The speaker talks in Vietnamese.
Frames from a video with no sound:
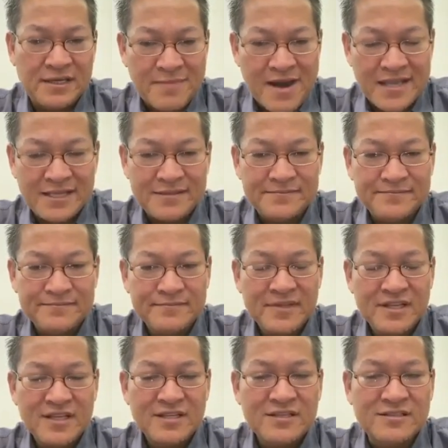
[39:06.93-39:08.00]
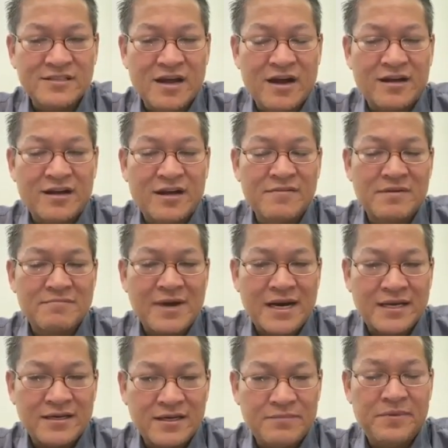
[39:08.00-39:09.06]
kia bạ chăng, sang đòi mình
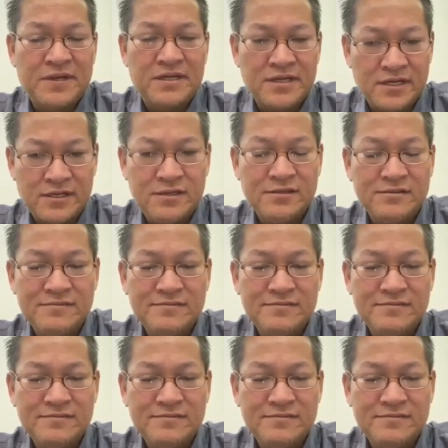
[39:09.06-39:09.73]
bán cất bị cừ,